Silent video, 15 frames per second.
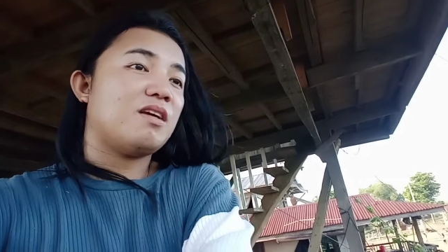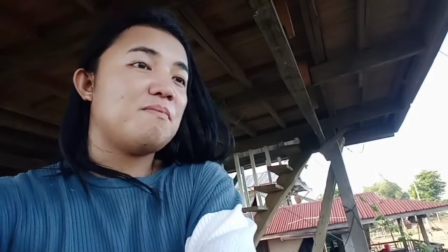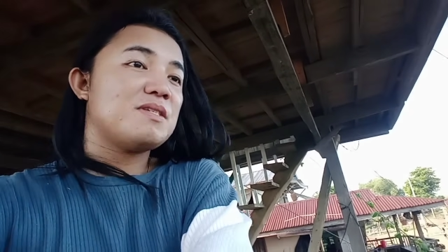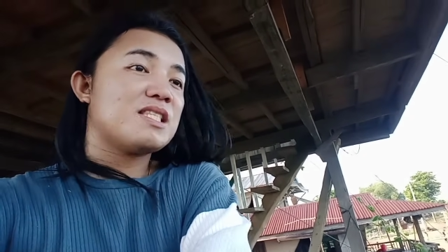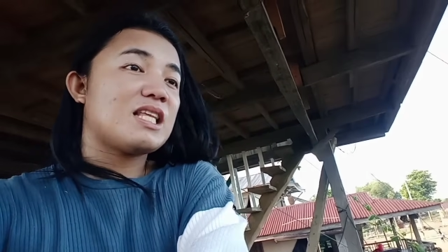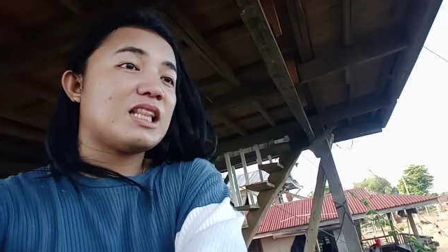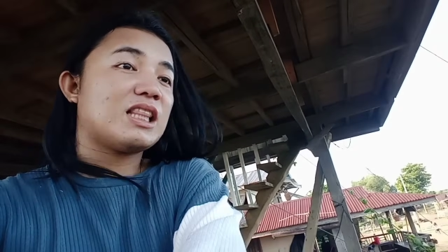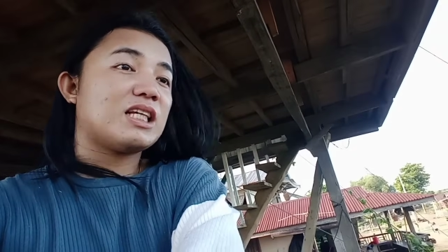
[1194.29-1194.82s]

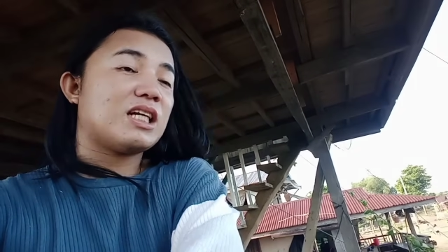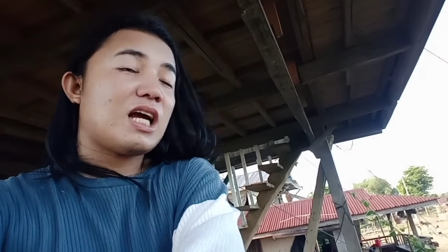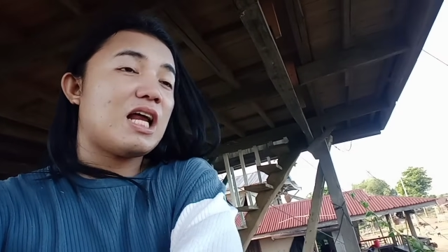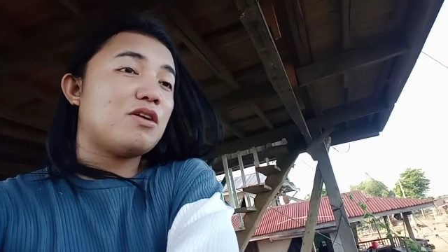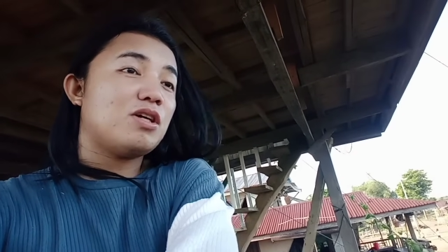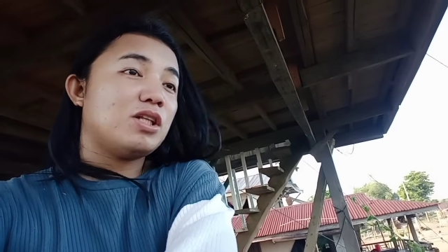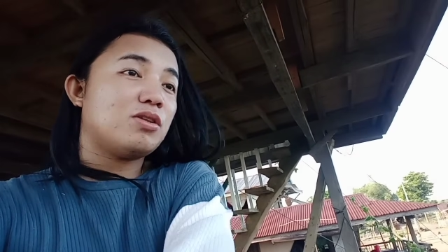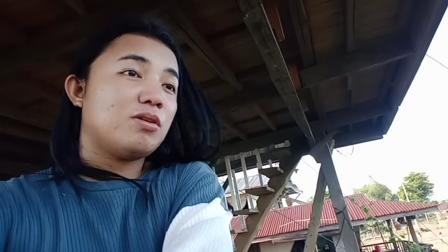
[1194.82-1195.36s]
imis not
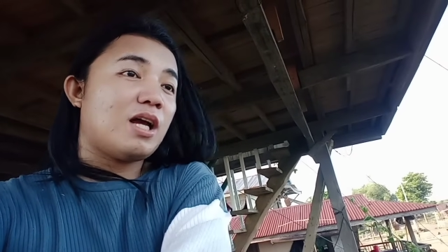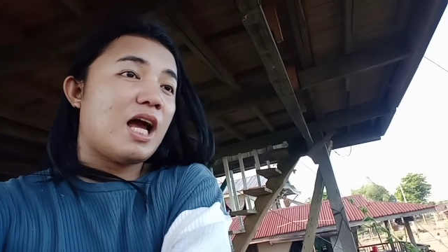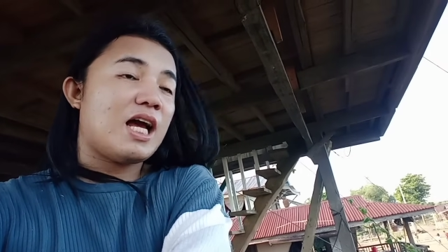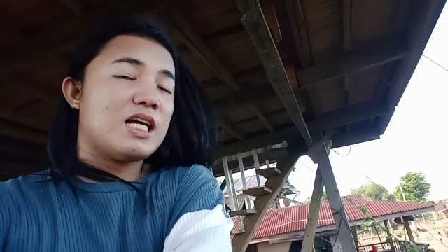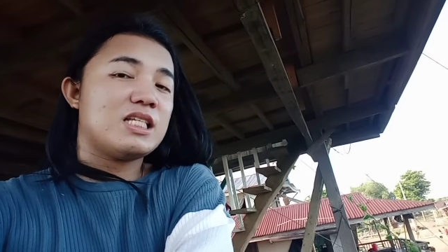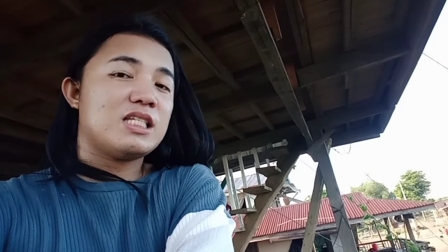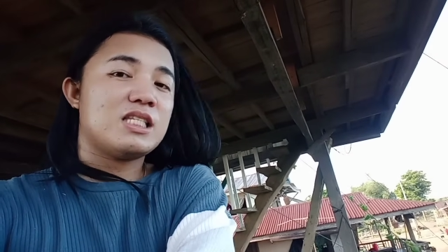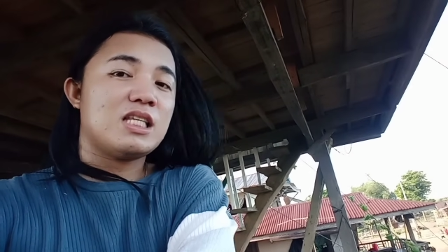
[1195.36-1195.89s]
ano ito
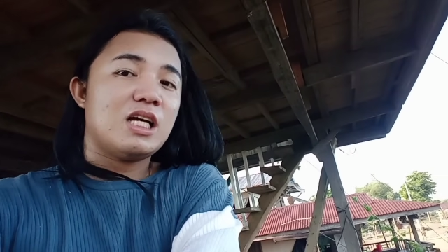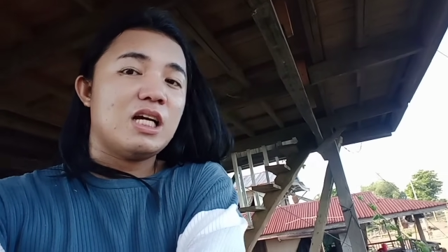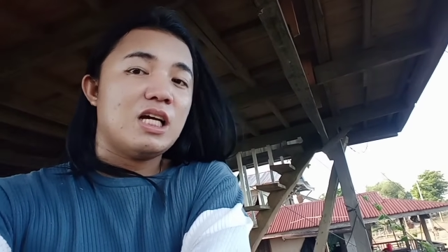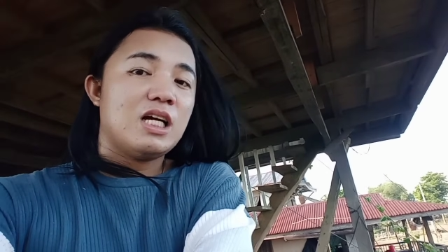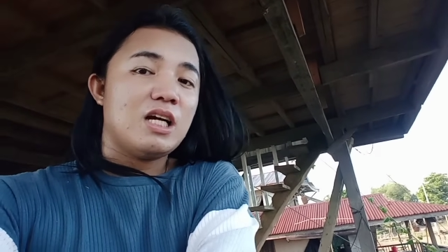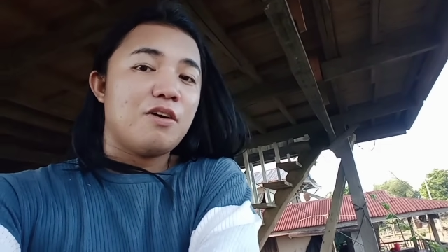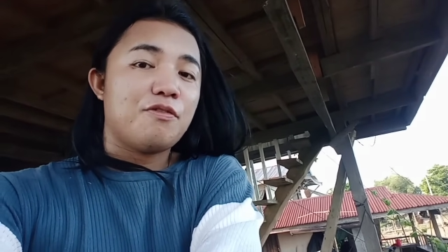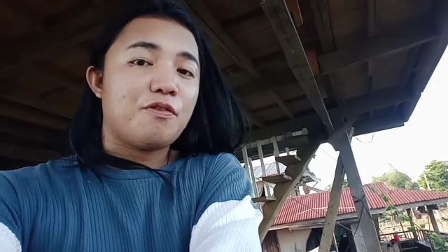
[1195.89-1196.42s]
guys
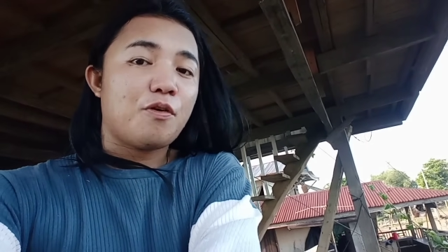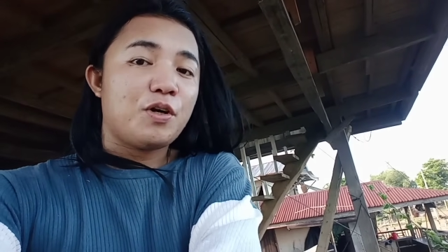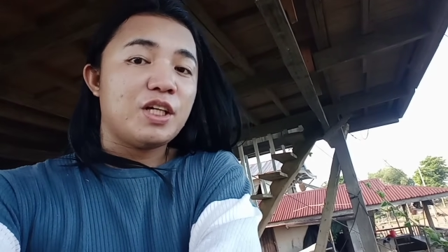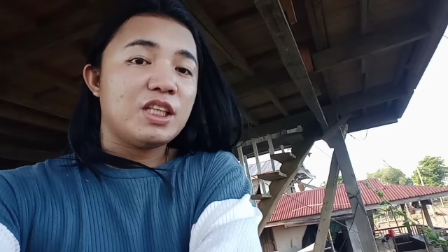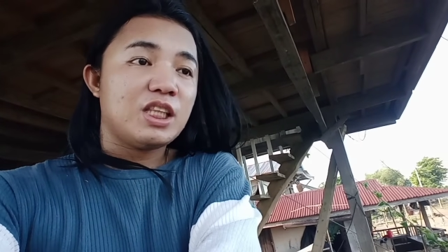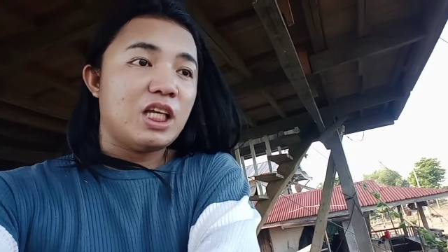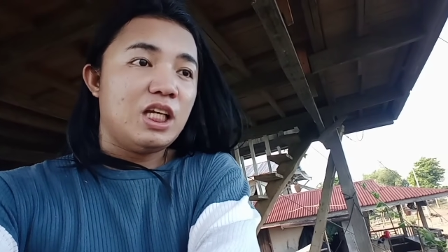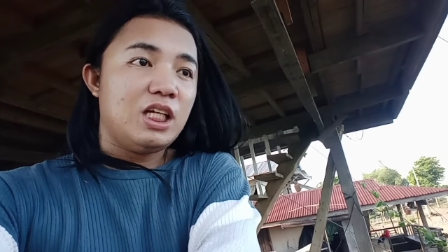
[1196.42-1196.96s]

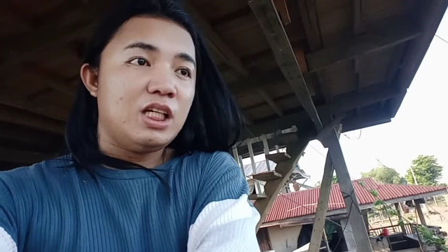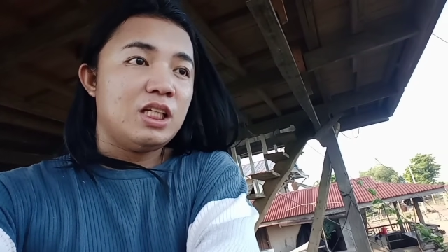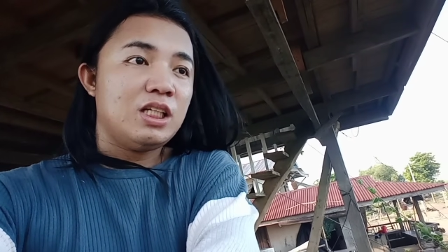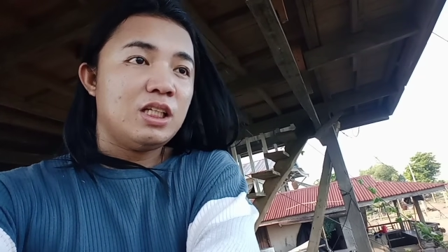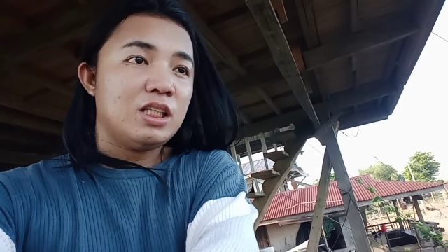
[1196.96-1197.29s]
14